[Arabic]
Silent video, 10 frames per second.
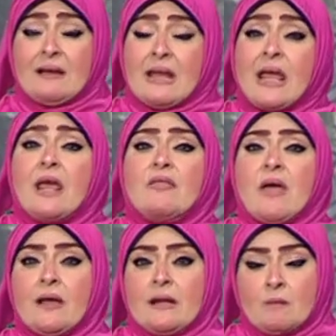
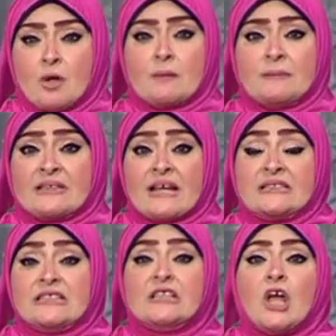لهذا المرض
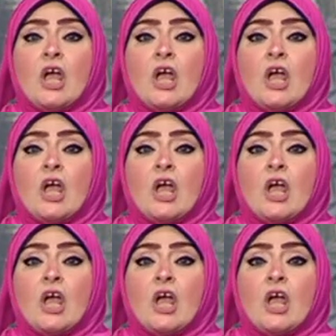بالتحديد